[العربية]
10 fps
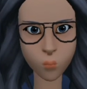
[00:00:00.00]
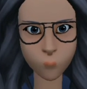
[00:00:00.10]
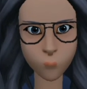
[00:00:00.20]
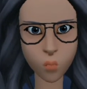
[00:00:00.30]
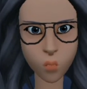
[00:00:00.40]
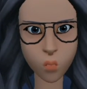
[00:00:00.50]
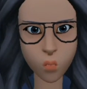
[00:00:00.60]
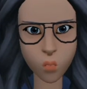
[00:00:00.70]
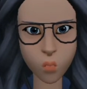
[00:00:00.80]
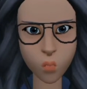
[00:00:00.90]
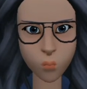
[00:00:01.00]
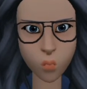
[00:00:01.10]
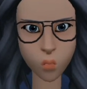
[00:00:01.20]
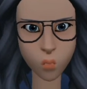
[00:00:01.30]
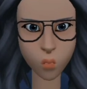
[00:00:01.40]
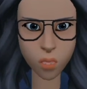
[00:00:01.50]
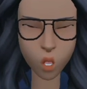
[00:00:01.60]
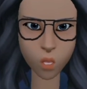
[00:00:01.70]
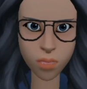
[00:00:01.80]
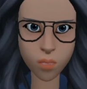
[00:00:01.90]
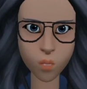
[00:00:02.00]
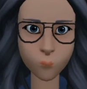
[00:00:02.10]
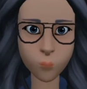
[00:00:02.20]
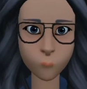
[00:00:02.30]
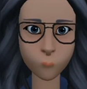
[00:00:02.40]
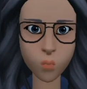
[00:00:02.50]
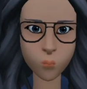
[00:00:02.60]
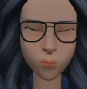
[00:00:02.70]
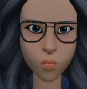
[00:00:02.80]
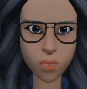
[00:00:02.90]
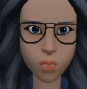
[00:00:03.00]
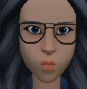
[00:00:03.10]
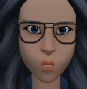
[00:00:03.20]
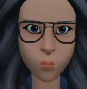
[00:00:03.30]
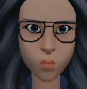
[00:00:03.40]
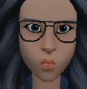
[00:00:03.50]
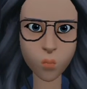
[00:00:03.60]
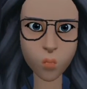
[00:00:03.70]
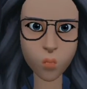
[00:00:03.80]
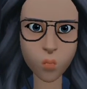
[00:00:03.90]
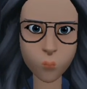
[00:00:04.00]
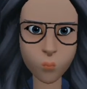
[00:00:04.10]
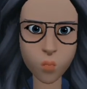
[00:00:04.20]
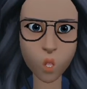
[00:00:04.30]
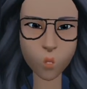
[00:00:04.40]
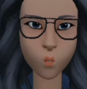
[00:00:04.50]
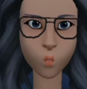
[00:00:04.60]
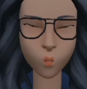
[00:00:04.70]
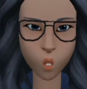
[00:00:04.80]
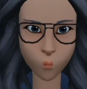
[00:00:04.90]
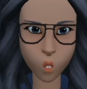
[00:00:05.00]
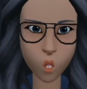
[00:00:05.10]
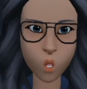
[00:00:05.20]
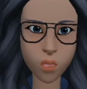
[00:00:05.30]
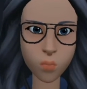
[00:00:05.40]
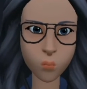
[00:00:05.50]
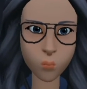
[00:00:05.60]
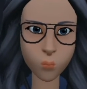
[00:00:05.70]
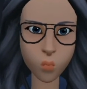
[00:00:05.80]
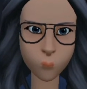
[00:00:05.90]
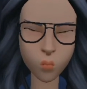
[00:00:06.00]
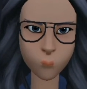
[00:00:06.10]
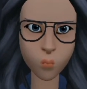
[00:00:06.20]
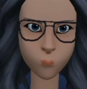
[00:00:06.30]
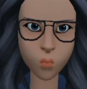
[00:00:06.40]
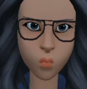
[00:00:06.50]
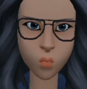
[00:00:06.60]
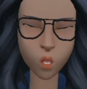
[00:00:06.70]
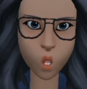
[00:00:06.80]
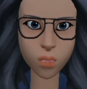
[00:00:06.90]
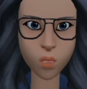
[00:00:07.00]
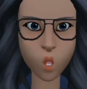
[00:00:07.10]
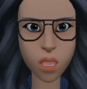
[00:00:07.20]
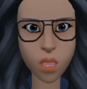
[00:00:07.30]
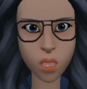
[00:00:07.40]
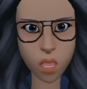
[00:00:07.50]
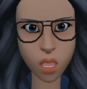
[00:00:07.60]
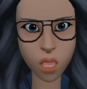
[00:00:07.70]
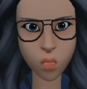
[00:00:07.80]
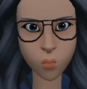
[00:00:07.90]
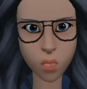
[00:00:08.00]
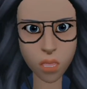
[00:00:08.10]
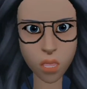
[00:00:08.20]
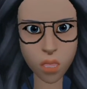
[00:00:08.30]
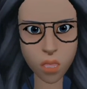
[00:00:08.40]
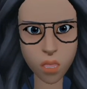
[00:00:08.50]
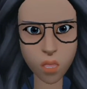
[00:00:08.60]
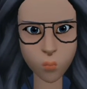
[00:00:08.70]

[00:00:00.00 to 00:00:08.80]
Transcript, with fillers: يا صديقي من الطبيعي ألا ترى شيئا لأن القفص يحجب عنك الرؤية البعيدة وهنا رد نولا على الطائر باستغراب